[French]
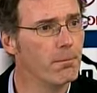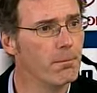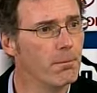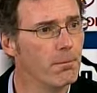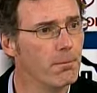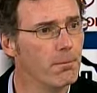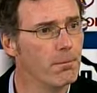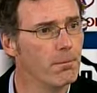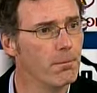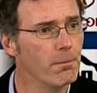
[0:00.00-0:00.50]

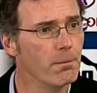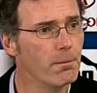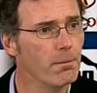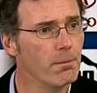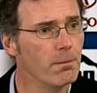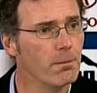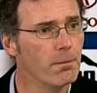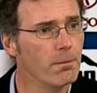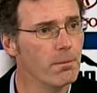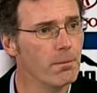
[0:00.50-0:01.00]
étaient fatigués,
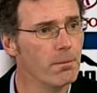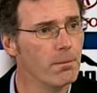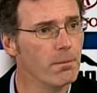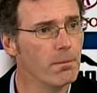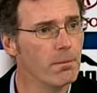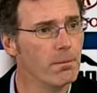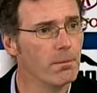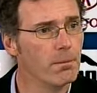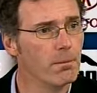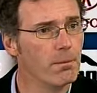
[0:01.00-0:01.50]
il y a des
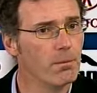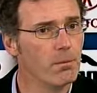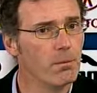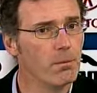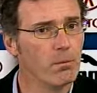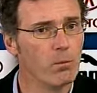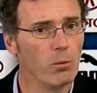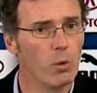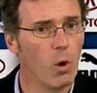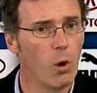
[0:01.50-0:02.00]
blessés
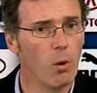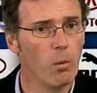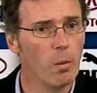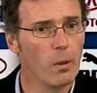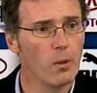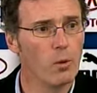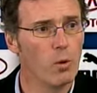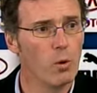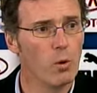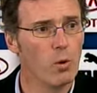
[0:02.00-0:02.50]
Non,
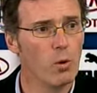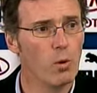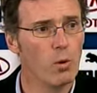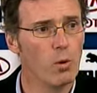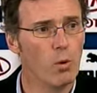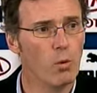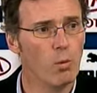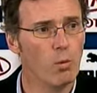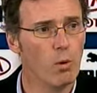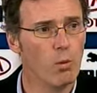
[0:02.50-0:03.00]
pas
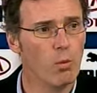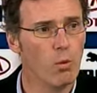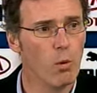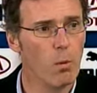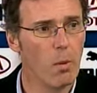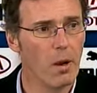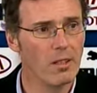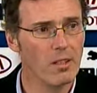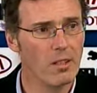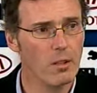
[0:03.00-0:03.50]
de
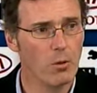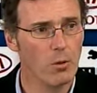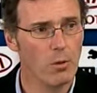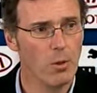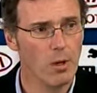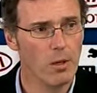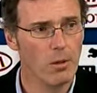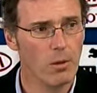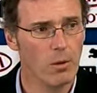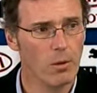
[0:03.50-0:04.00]
bobos
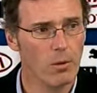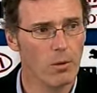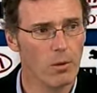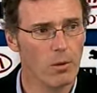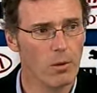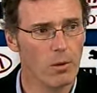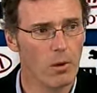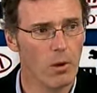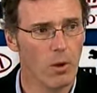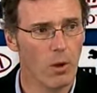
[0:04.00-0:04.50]
particuliers, non.
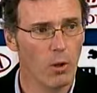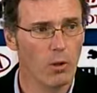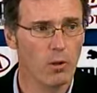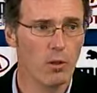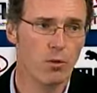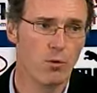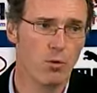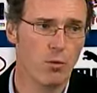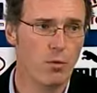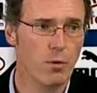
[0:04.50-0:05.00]

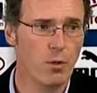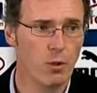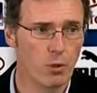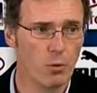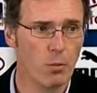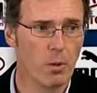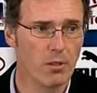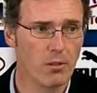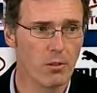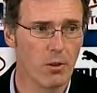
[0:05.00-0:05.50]
Ça suffit,
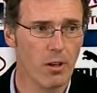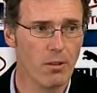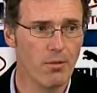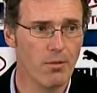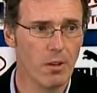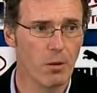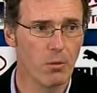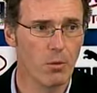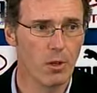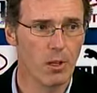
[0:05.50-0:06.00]
je pense que
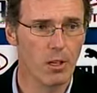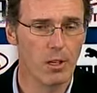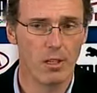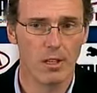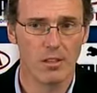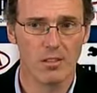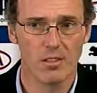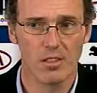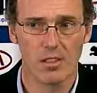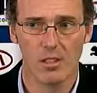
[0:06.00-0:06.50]
l'infirmerie
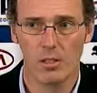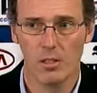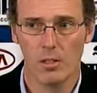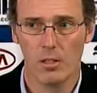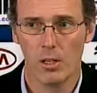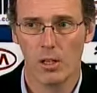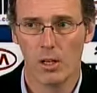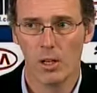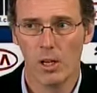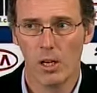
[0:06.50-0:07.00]
est assez,
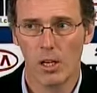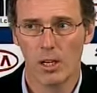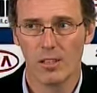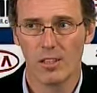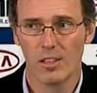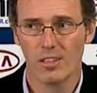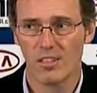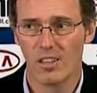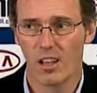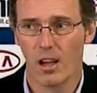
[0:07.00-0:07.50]

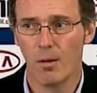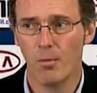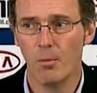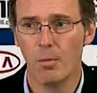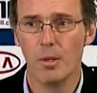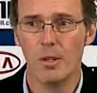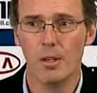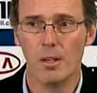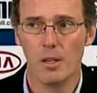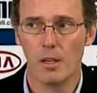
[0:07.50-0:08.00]
est assez
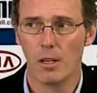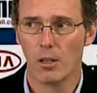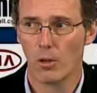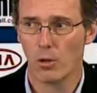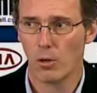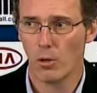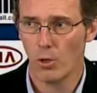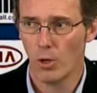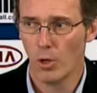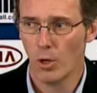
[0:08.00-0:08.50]
remplie et
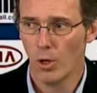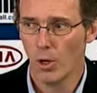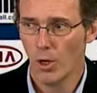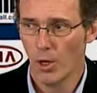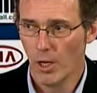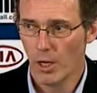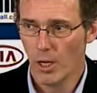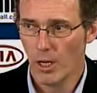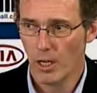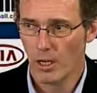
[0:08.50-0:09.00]
que
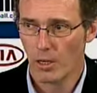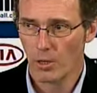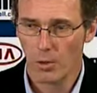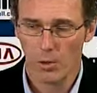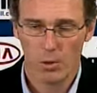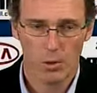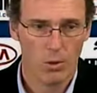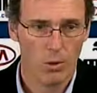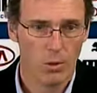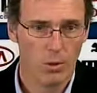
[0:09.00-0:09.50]
et
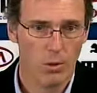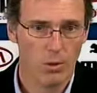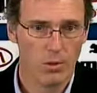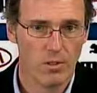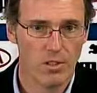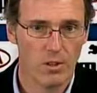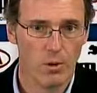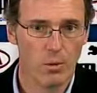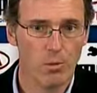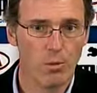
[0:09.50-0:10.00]
que
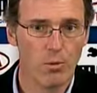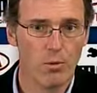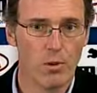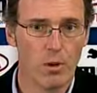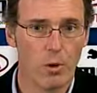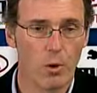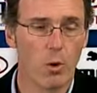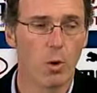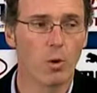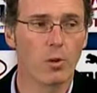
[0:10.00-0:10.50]
si on
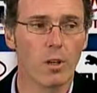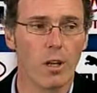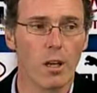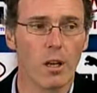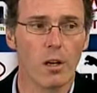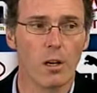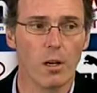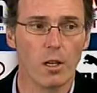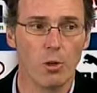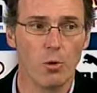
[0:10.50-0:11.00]
pouvait au
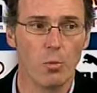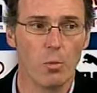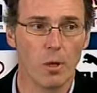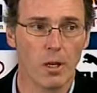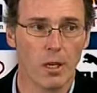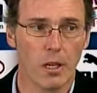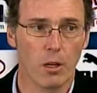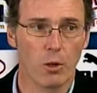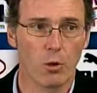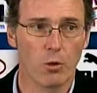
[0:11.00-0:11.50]
contraire
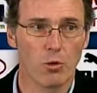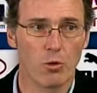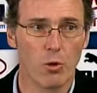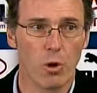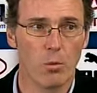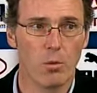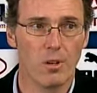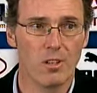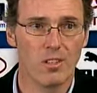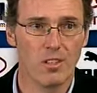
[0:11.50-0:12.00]
récupérer quelques
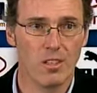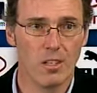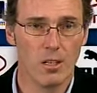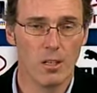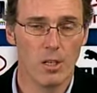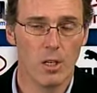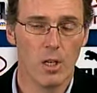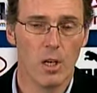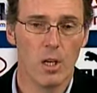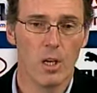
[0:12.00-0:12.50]
joueurs blessés,